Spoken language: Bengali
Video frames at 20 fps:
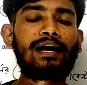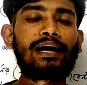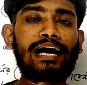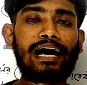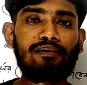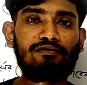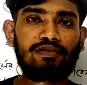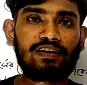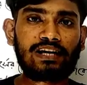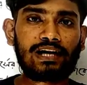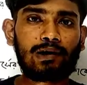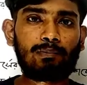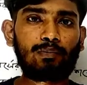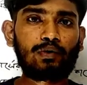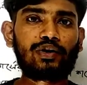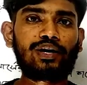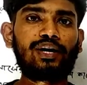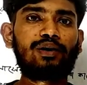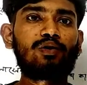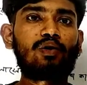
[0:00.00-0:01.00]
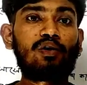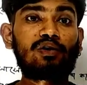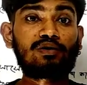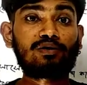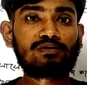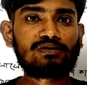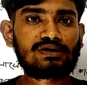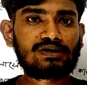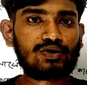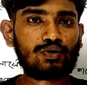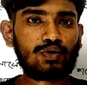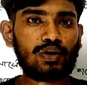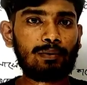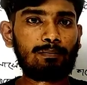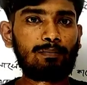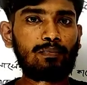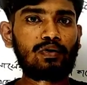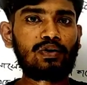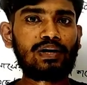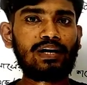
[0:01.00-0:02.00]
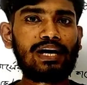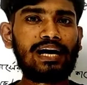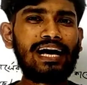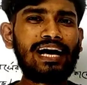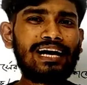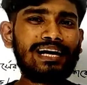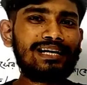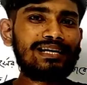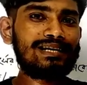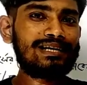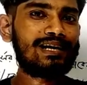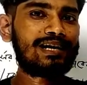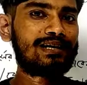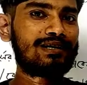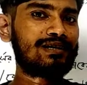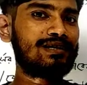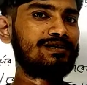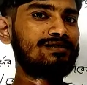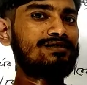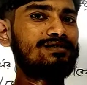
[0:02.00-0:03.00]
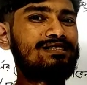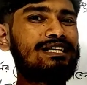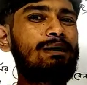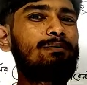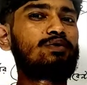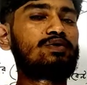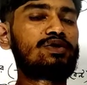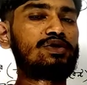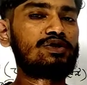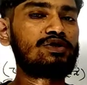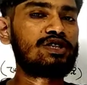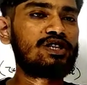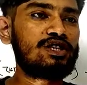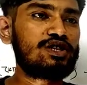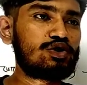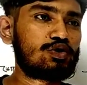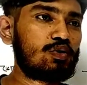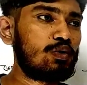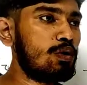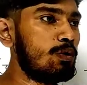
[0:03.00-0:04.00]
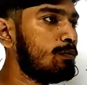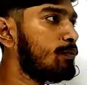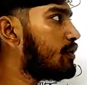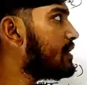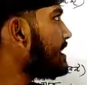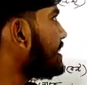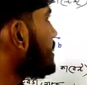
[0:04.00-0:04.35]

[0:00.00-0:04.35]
ক্যাভিএল পড়ি নটনস থিওরেম পড়ি এই রিলেটেড যাবতীয় জিনিসগুলো পড়ি